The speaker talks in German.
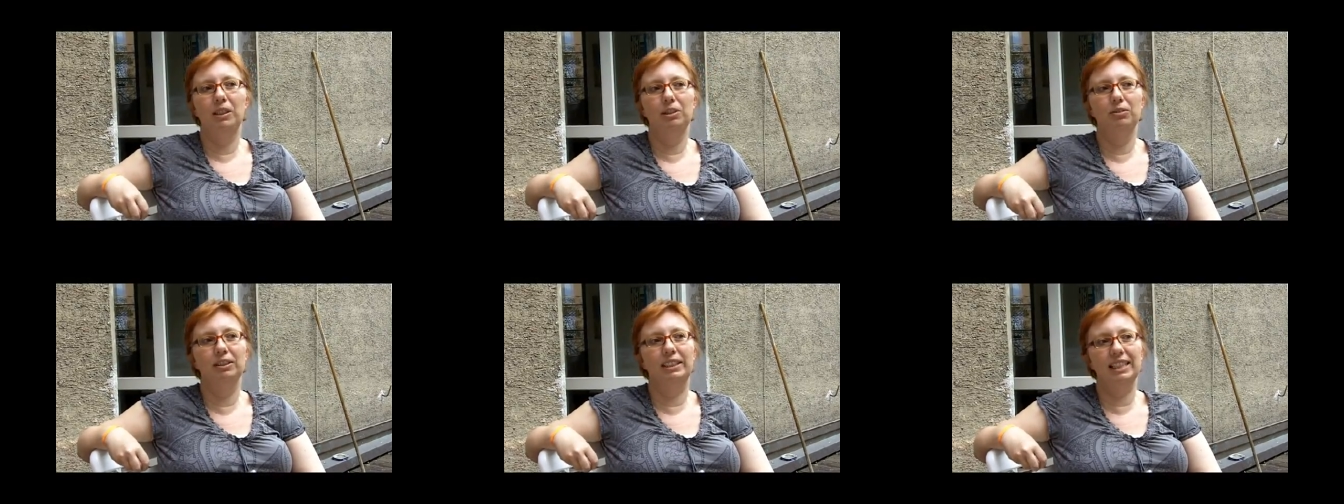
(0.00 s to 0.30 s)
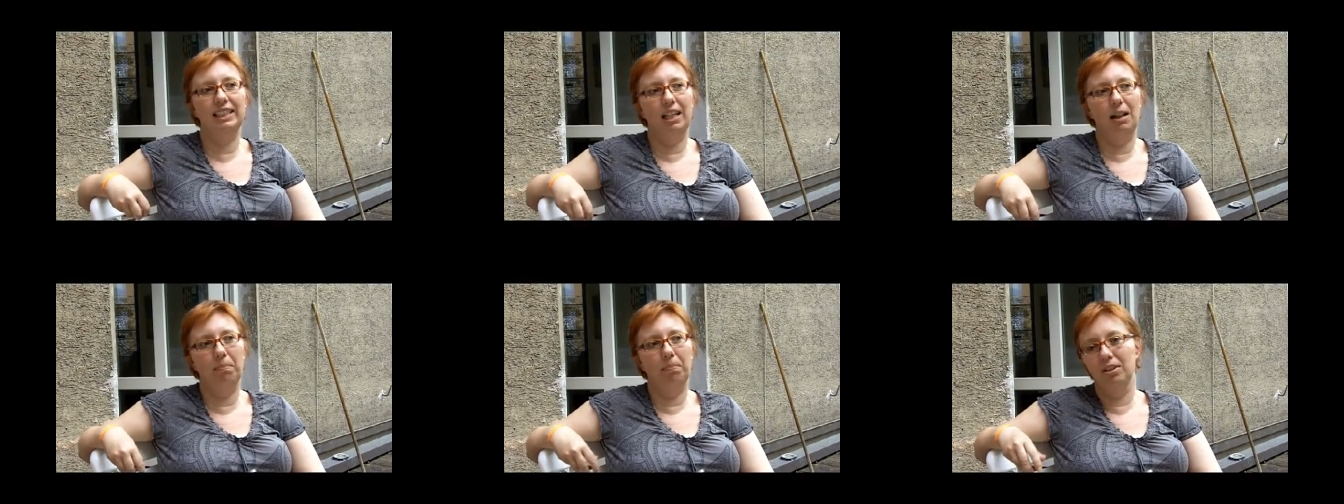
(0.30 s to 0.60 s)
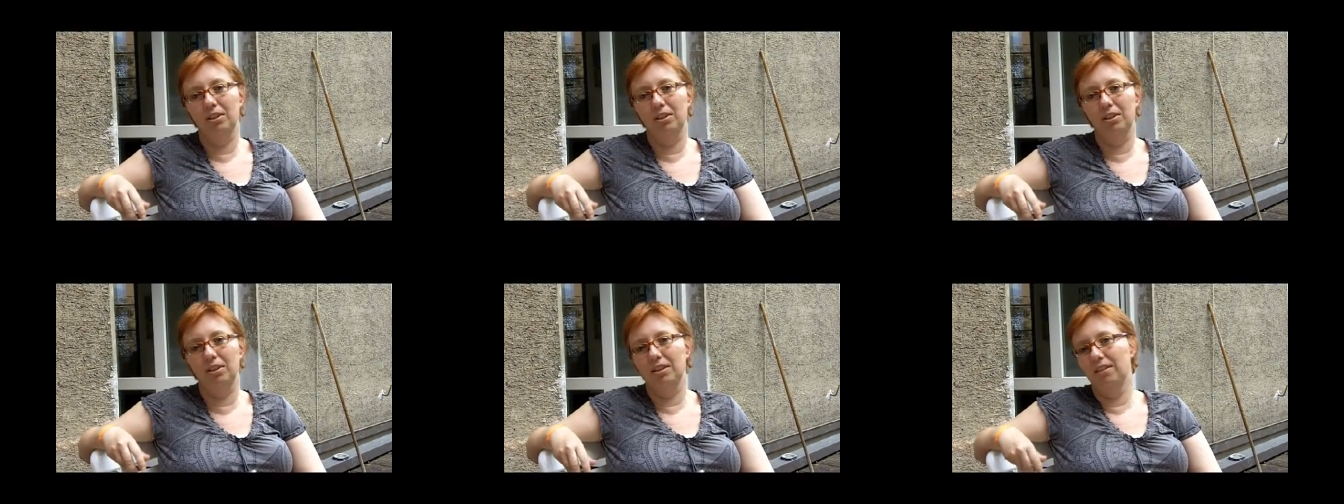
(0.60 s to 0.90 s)
Und deshalb
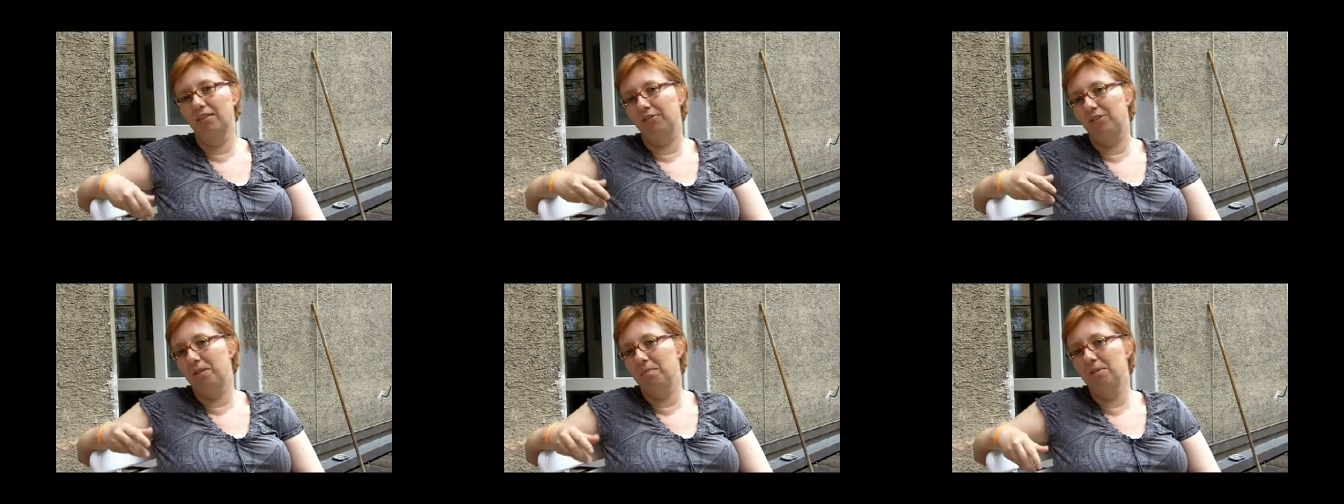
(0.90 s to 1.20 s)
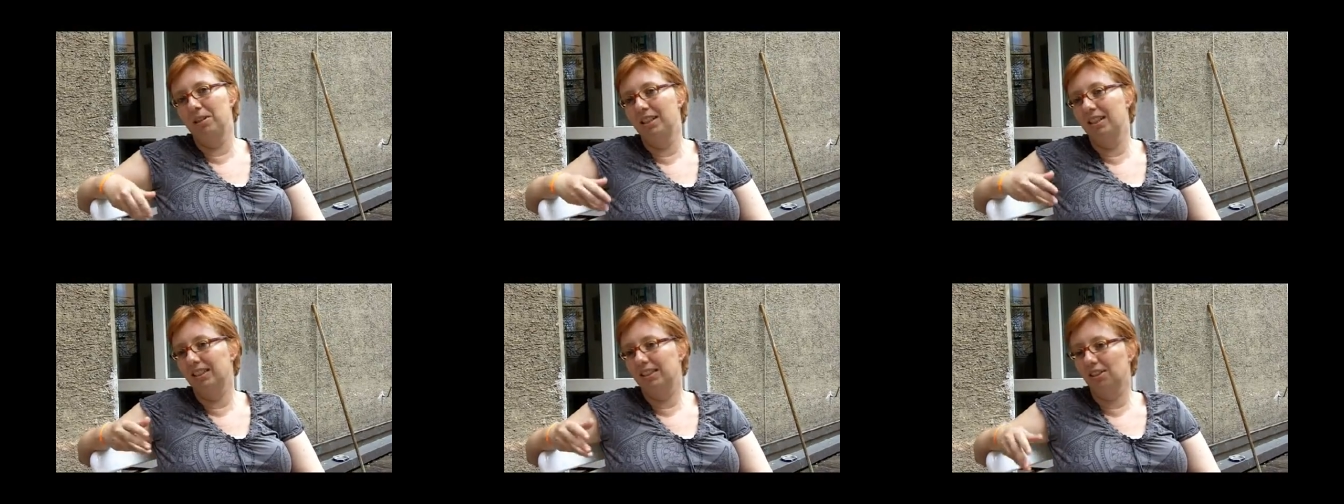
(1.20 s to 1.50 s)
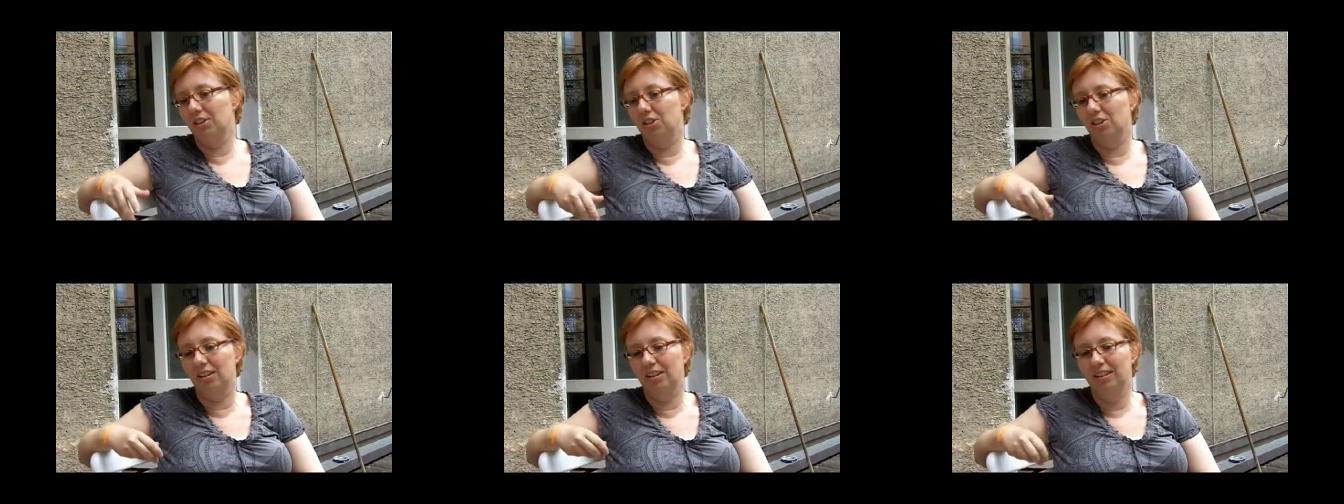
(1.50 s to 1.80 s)
muss eine
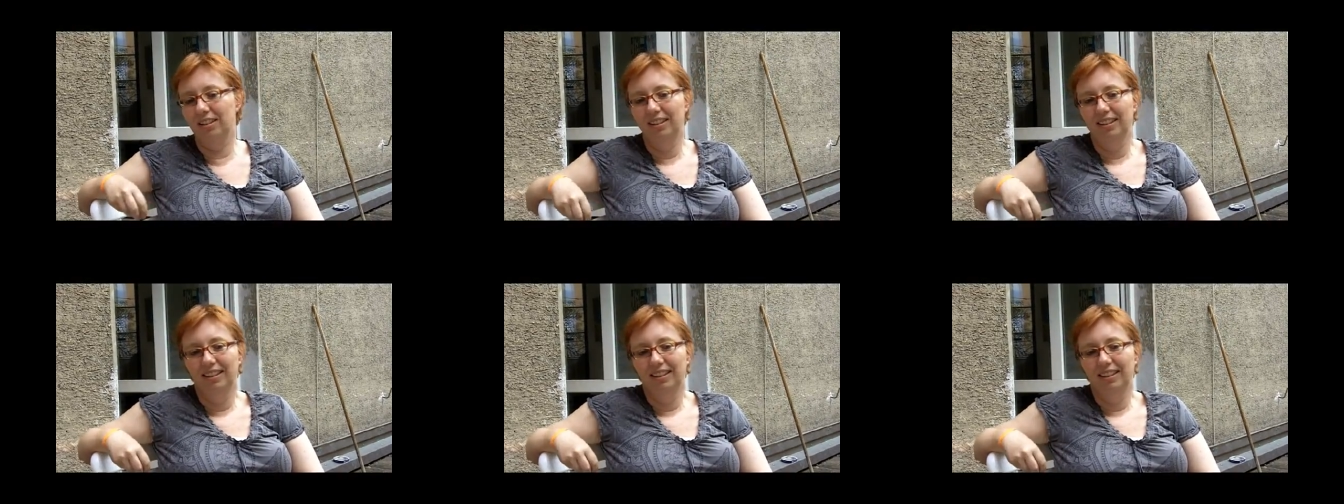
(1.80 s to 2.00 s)
feministische,